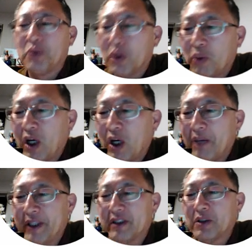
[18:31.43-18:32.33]

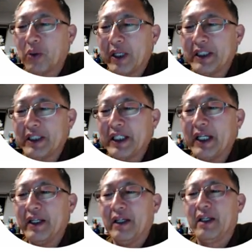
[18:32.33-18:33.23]
포함해서
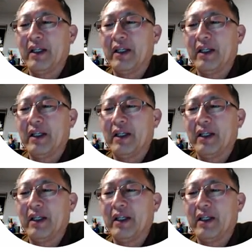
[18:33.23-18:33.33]
동아시아에